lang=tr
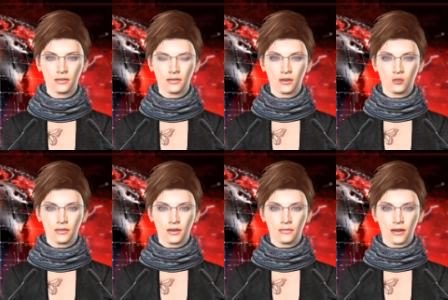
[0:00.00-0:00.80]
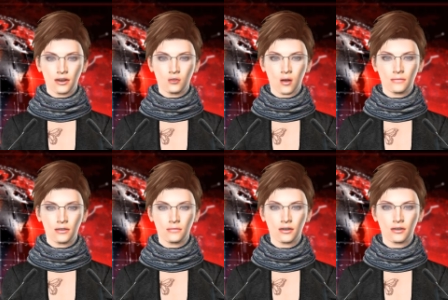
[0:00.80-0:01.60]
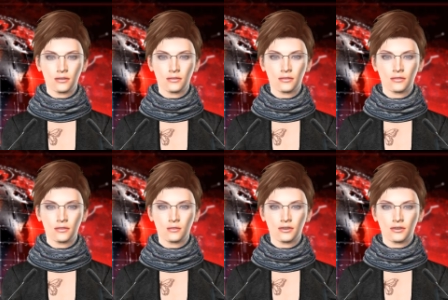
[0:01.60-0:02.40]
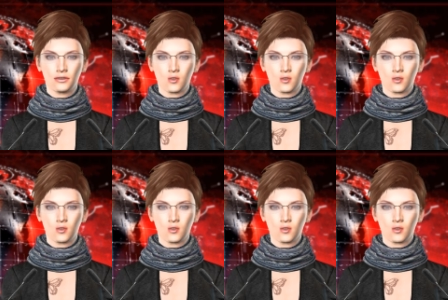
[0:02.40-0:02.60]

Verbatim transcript: ABD askerlerini açan Atina yönetimi.